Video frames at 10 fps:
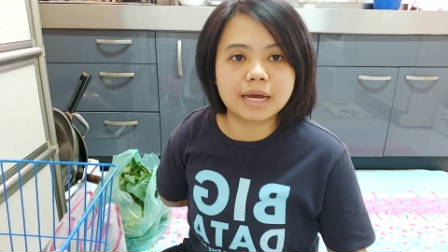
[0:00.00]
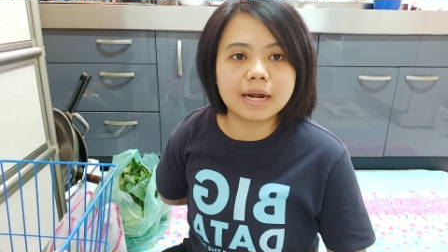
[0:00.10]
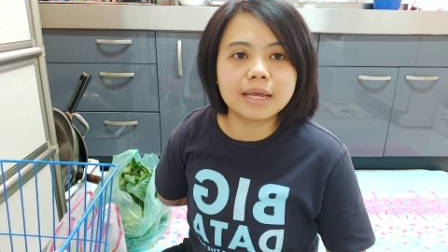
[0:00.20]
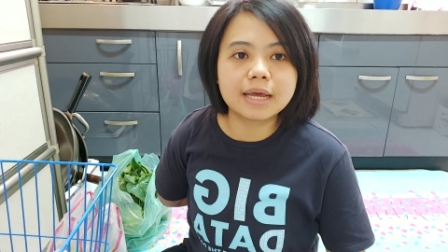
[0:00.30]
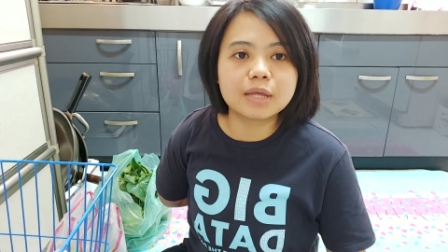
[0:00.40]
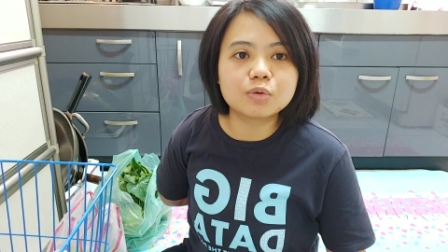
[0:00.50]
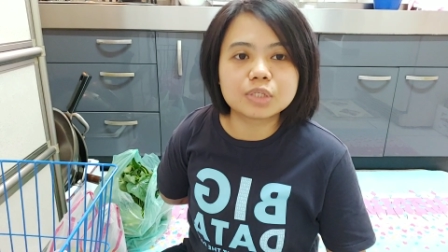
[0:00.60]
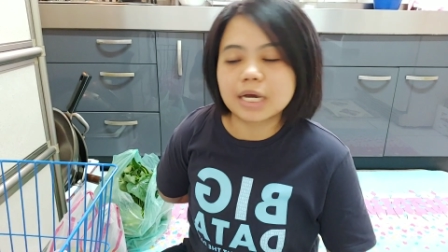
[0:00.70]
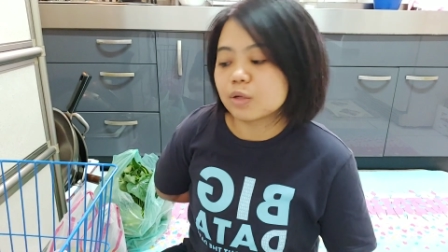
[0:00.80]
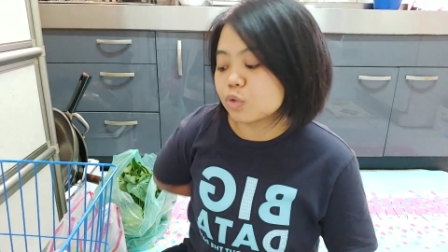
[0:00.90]
karena Yayu
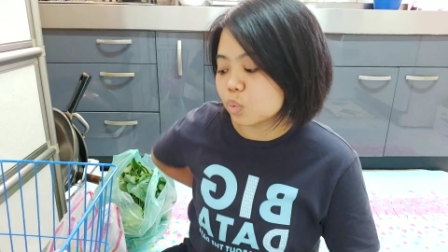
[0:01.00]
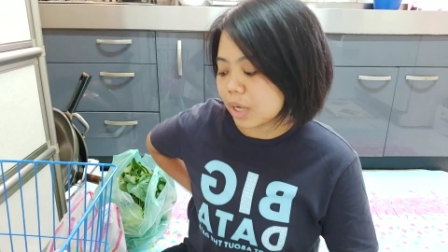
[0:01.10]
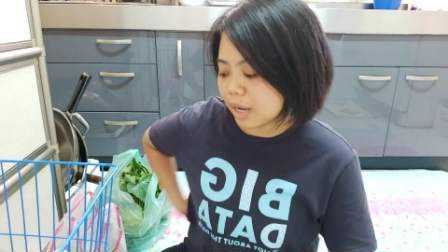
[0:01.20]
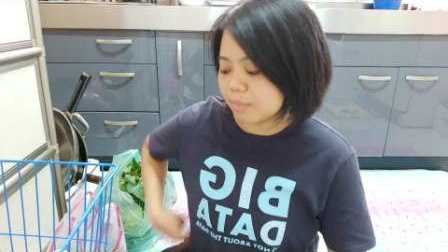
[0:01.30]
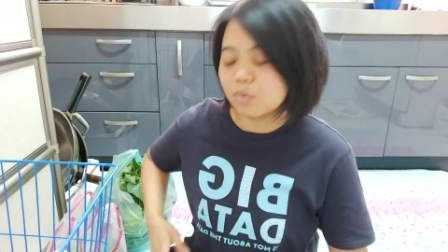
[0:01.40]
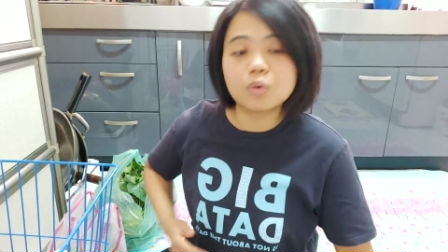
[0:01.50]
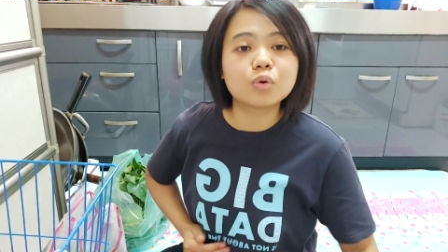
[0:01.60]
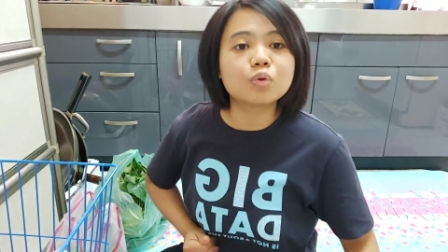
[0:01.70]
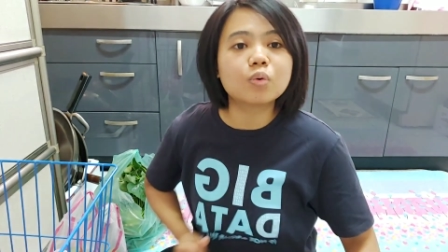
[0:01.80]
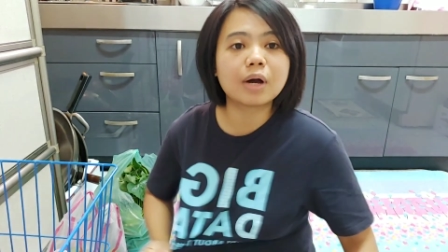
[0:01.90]
Ciayo suka
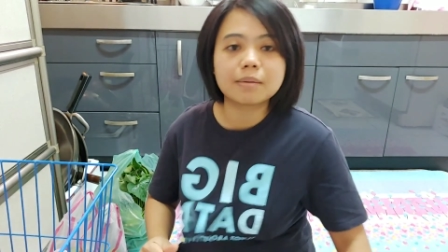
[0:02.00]
mbokku tuh